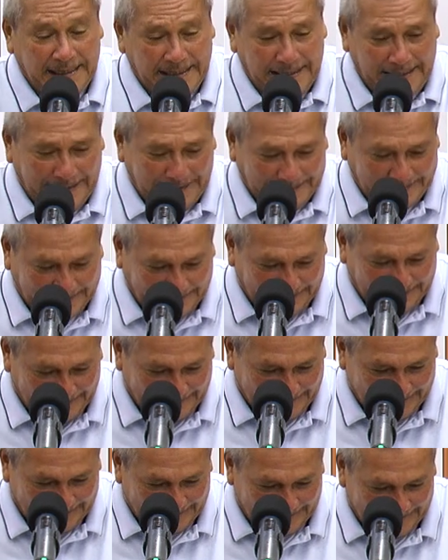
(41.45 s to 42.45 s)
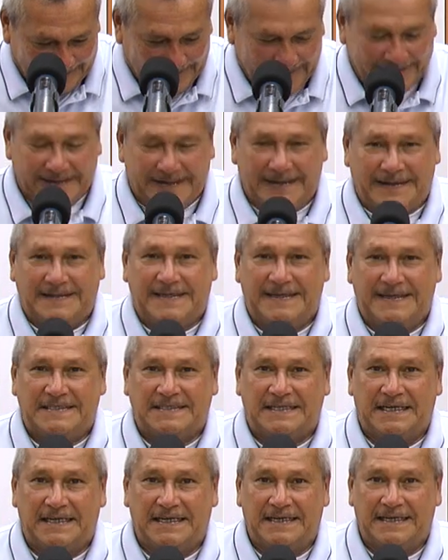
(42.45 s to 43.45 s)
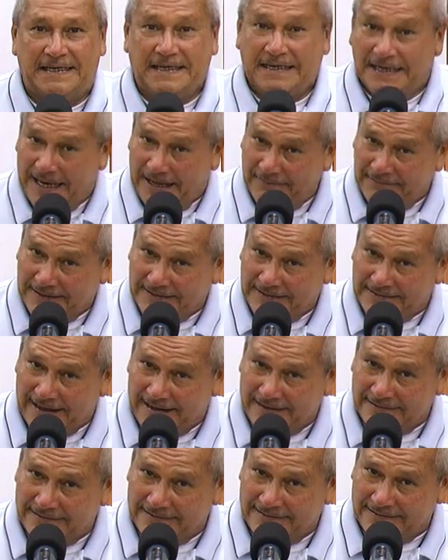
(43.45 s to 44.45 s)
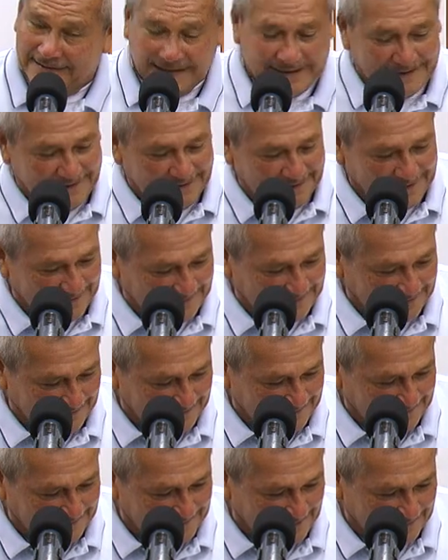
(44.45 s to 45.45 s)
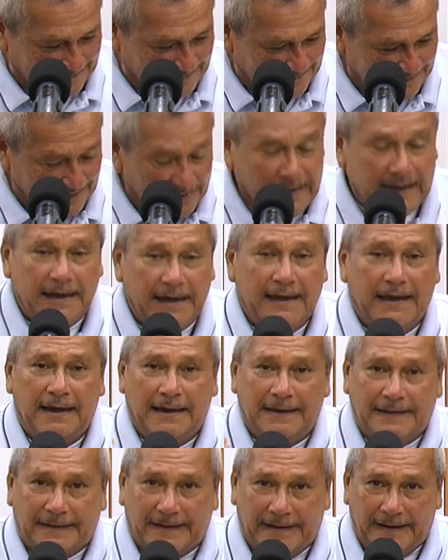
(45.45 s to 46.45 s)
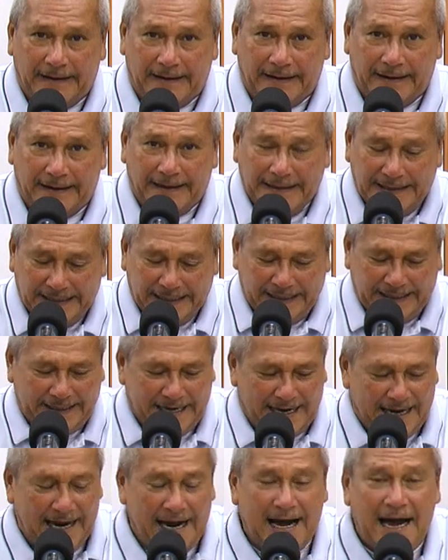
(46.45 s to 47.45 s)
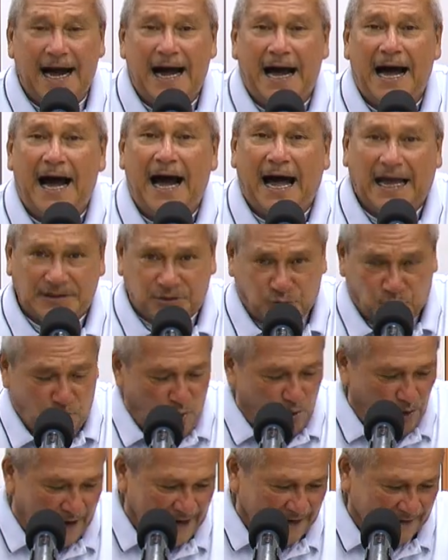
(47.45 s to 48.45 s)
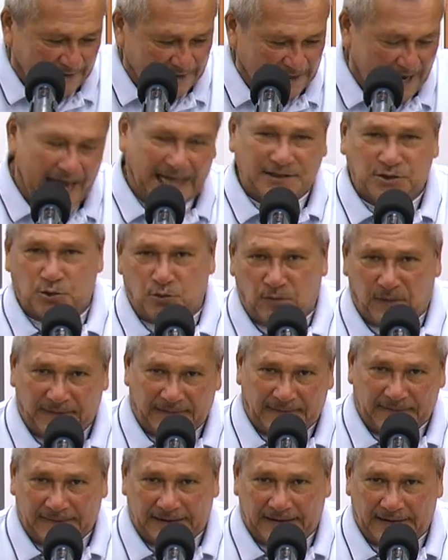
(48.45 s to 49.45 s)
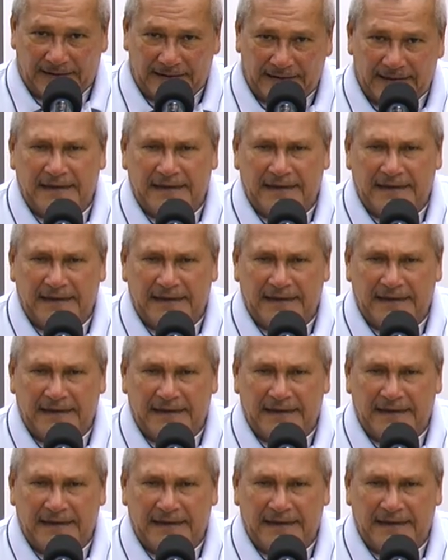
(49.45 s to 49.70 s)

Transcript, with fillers: el que les dice la verdad y la realidad el que llega a a tu hogar, a tu vereda,